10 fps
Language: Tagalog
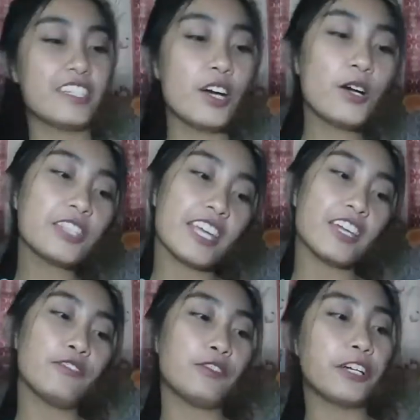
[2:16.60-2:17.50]
So,
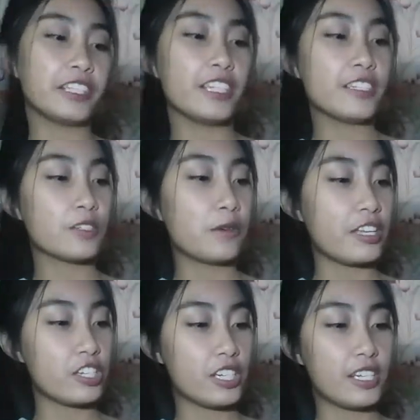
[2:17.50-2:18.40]
thank you for this
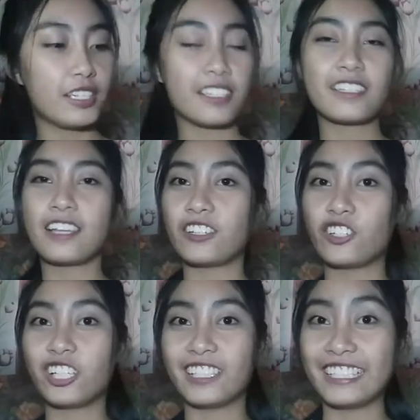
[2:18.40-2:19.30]
question,
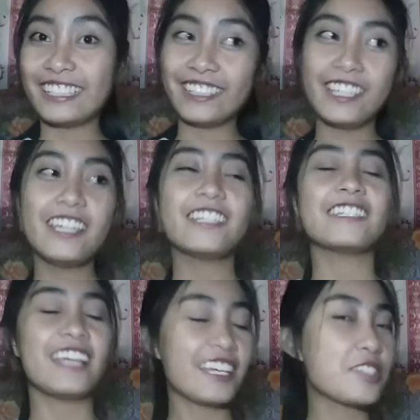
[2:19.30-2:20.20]
Alexandra Lynn.
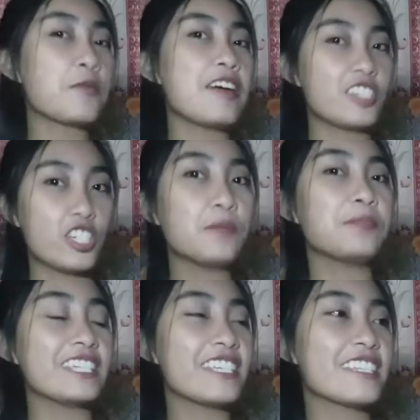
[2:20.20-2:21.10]
Next question,
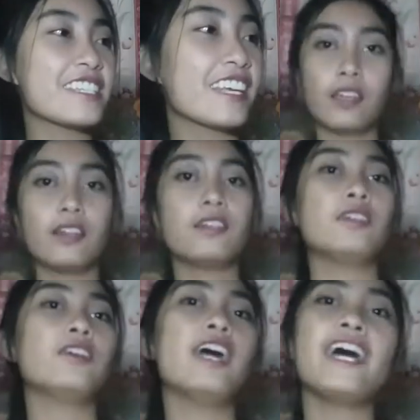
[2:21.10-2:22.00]
please.
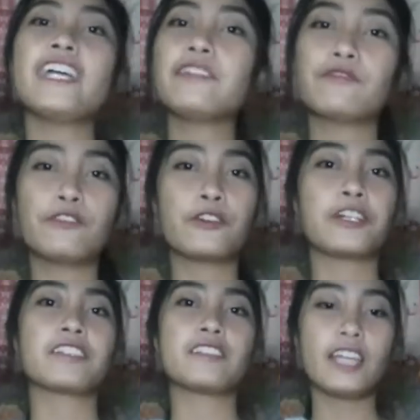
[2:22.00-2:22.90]
Alright,
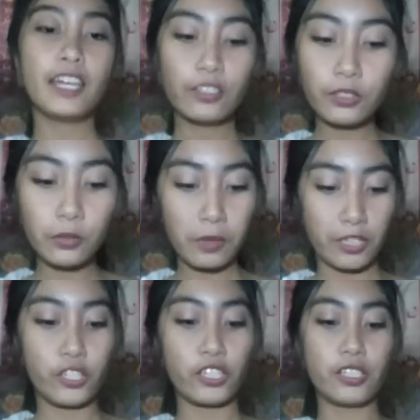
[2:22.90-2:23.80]
for second
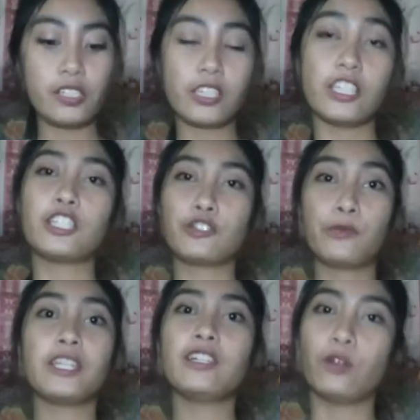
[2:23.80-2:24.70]
question,
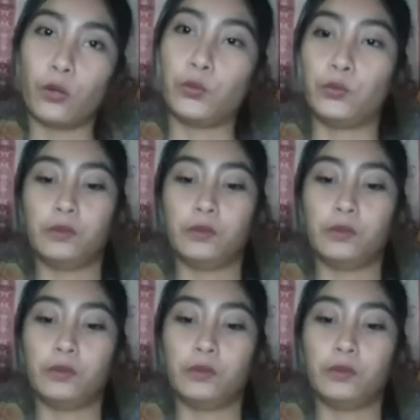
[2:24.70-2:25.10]
here we go.